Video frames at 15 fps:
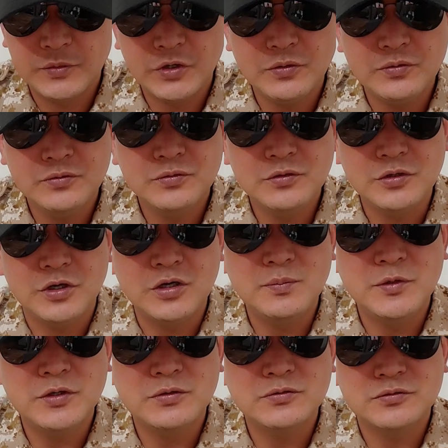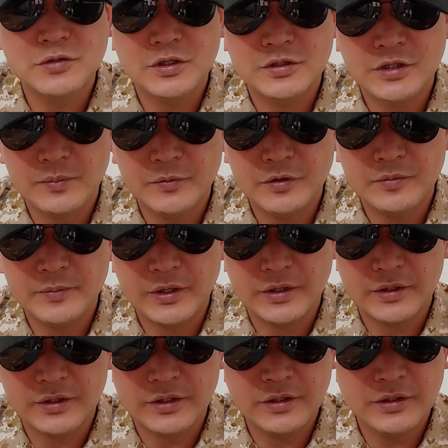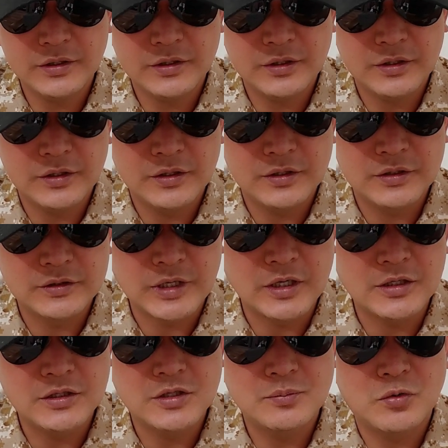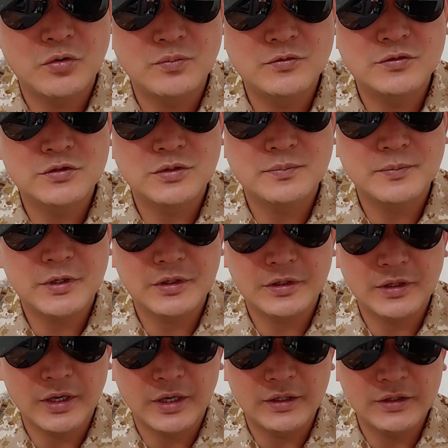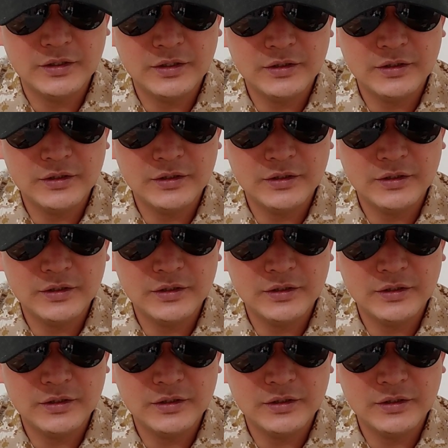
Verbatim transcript: 평균 10명 중에 3명 밖에 장기 복무 선발이 안